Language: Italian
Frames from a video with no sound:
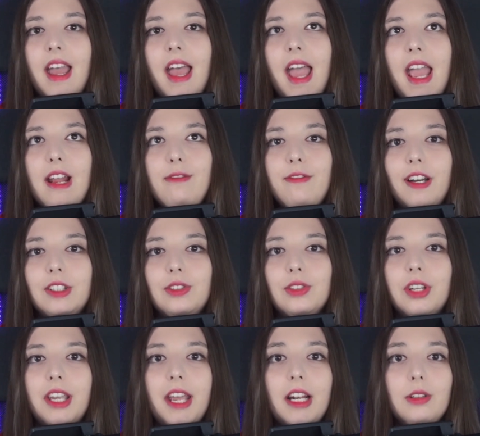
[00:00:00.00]
è il
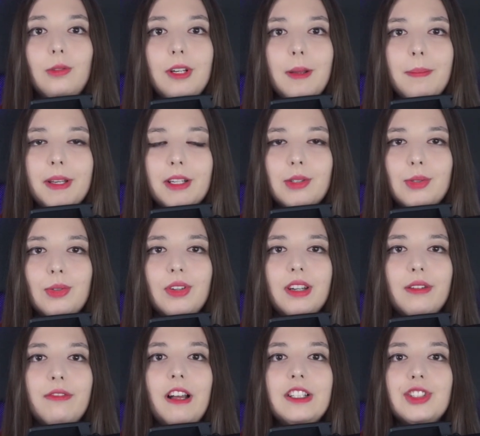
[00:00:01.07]
fatto che alcune
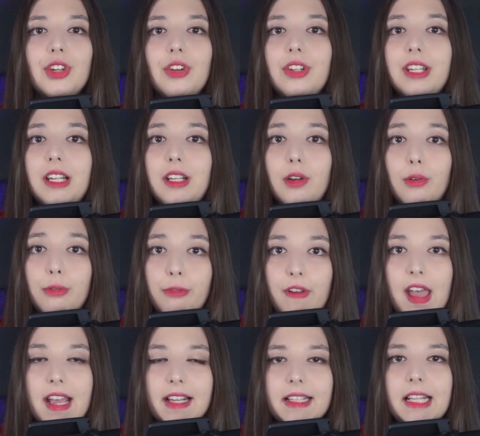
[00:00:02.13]
persone facciano delle
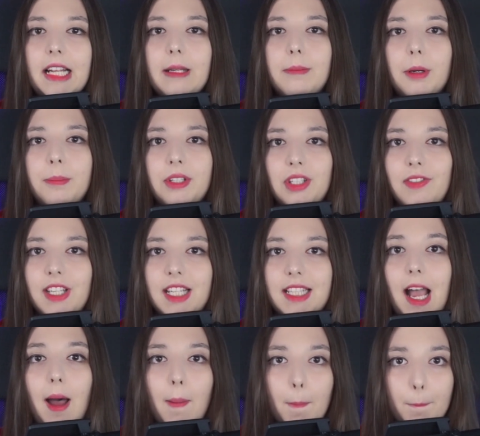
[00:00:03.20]
offerte alle proprie
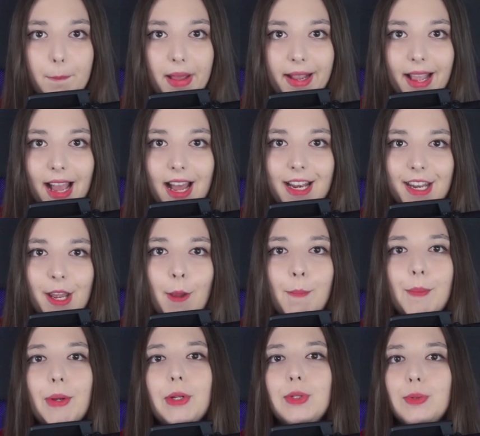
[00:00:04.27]
divinità pagane,
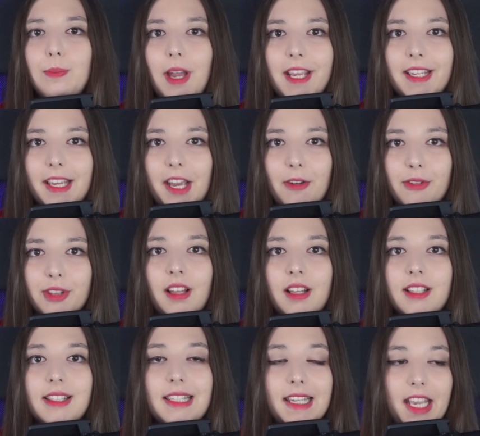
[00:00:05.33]
però su
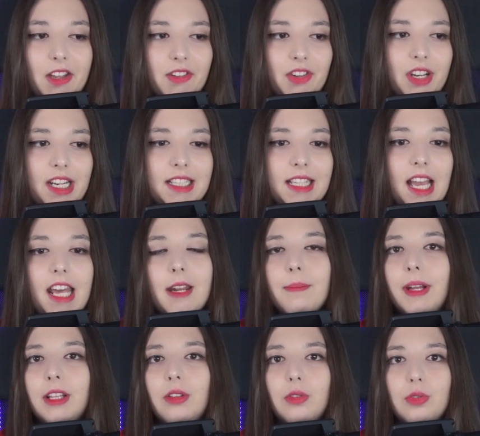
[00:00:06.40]
Minecraft. Si creano un altare,
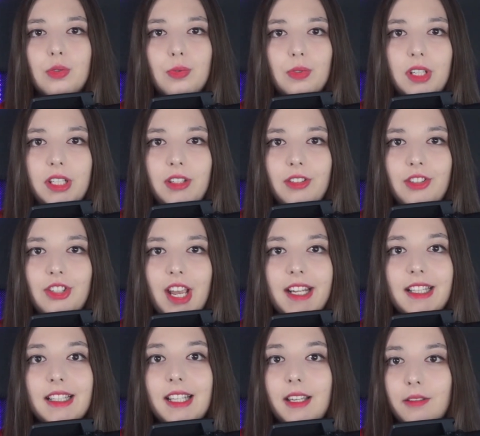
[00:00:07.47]
mettono su degli
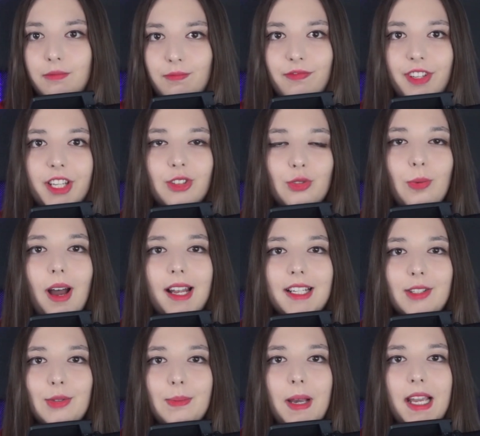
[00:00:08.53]
oggetti
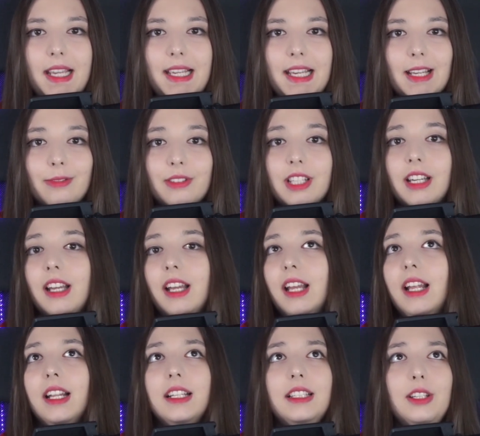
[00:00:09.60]
virtuali su Minecraft,
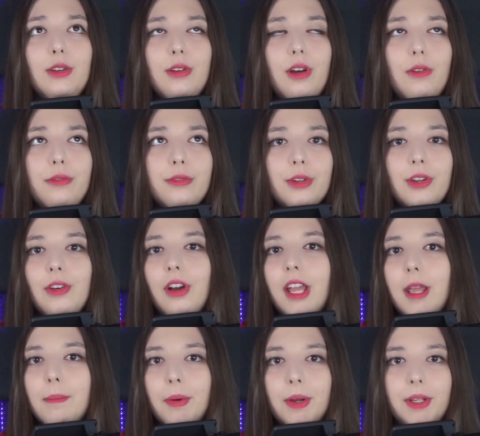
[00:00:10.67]
li offrono
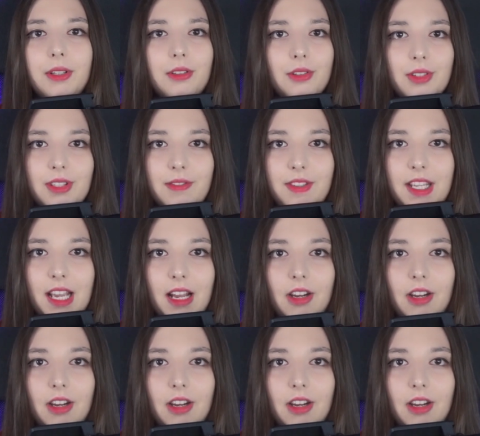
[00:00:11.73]
e poi così via.